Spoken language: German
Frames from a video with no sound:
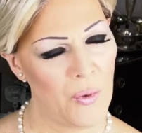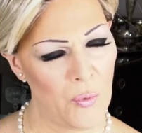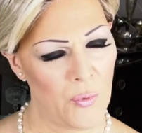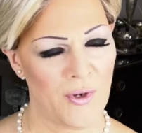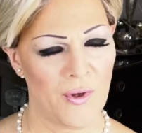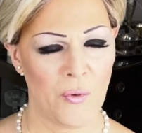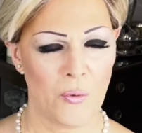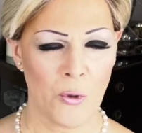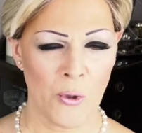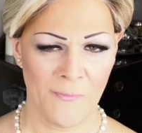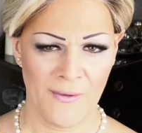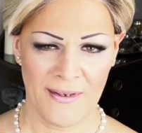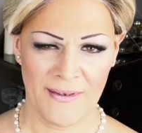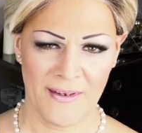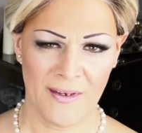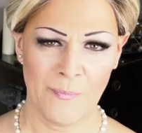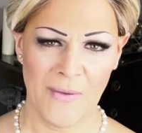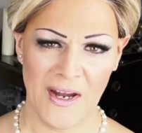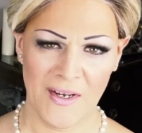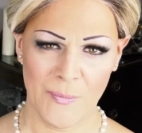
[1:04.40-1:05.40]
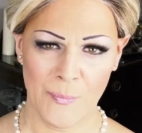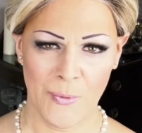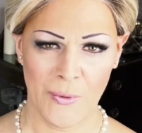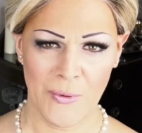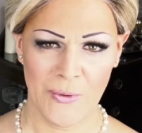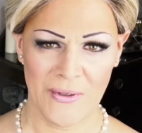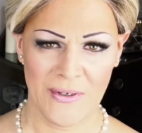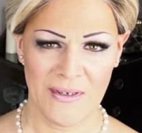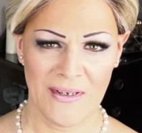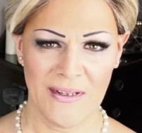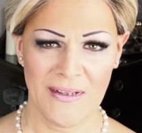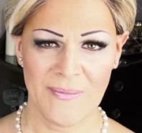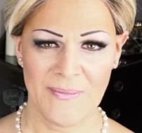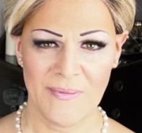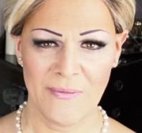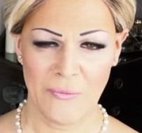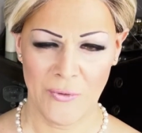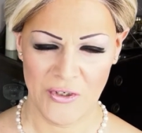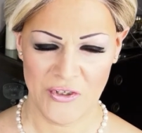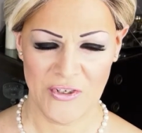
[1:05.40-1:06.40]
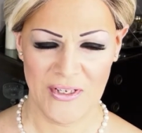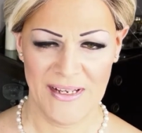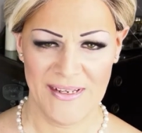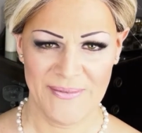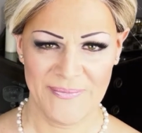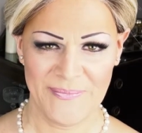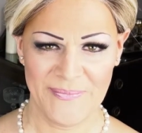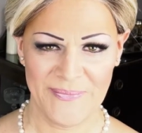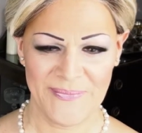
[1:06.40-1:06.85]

oder hochwertigen Markenperücken vorstellen.